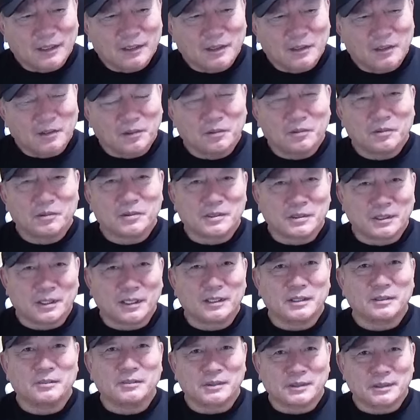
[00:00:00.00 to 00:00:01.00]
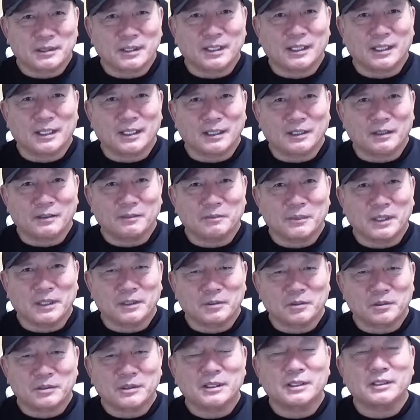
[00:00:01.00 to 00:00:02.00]
今日の試合でもさ、ま
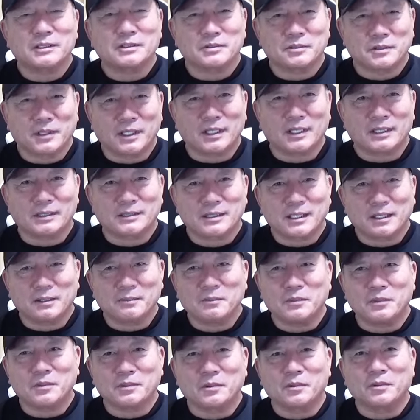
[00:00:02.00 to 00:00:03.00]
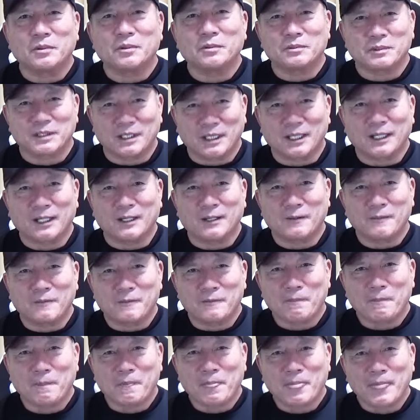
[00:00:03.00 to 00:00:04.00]
あ、ドジャースは3本のホームラ
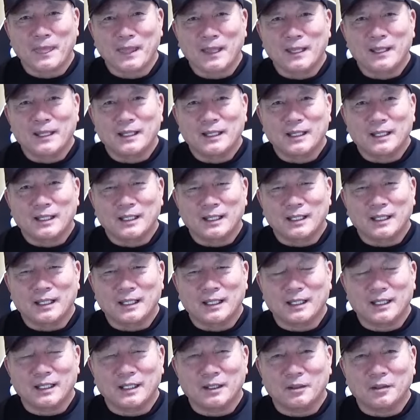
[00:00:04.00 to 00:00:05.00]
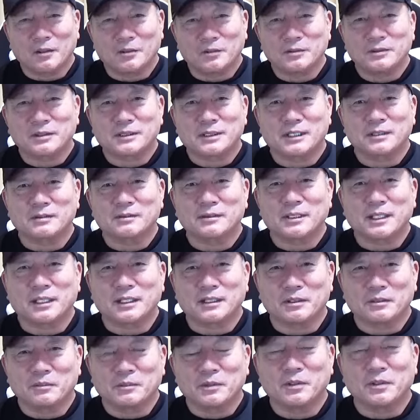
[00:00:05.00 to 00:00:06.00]
ン、はいえー、を打ってるんだ
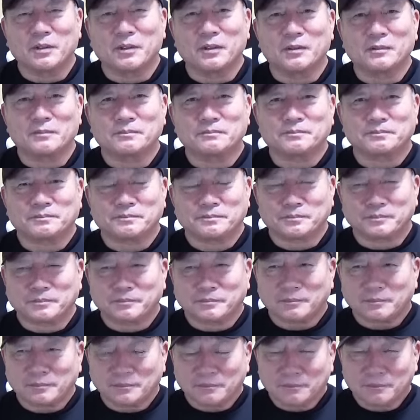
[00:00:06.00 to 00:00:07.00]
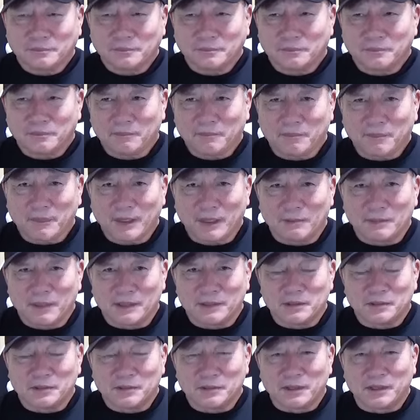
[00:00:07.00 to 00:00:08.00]
けども、うん、ま
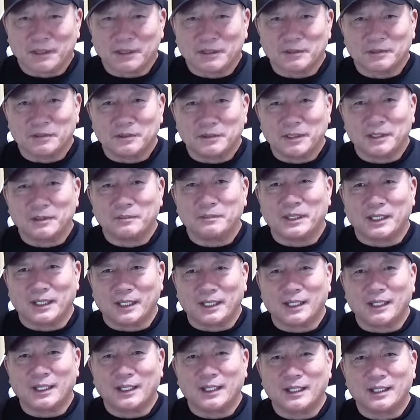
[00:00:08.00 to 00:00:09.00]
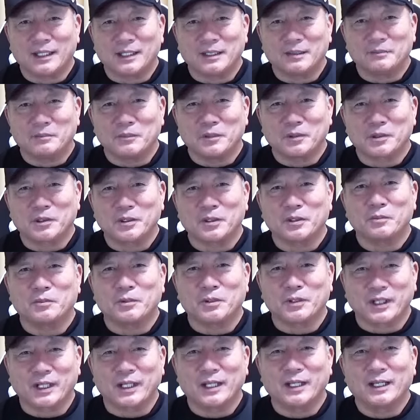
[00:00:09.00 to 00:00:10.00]
あ、その中でフリーマンもう今日
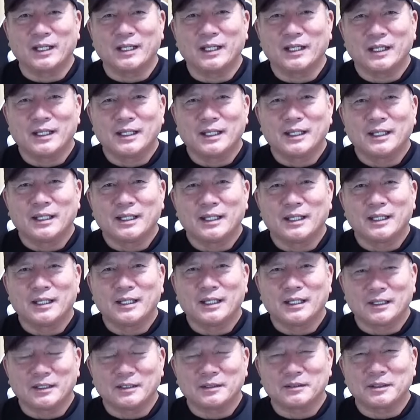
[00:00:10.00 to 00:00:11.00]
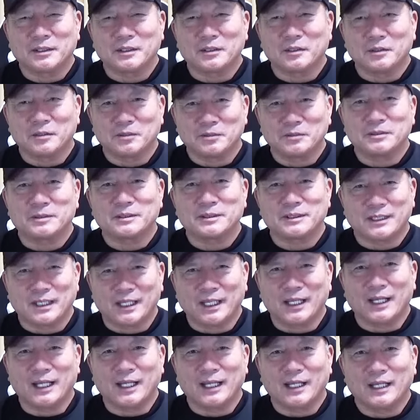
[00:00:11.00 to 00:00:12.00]
もね2号ねあ2号打って、
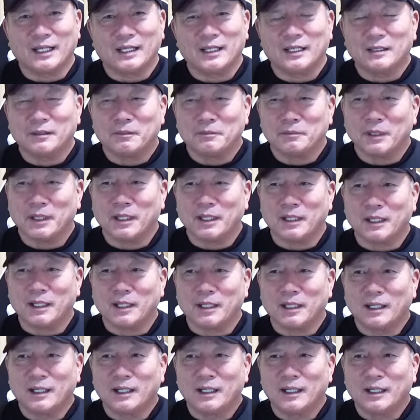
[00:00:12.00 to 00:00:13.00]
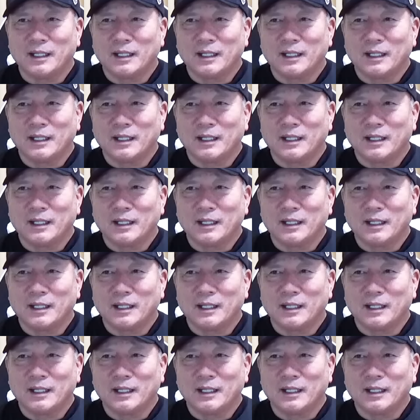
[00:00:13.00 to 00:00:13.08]
うん、まあ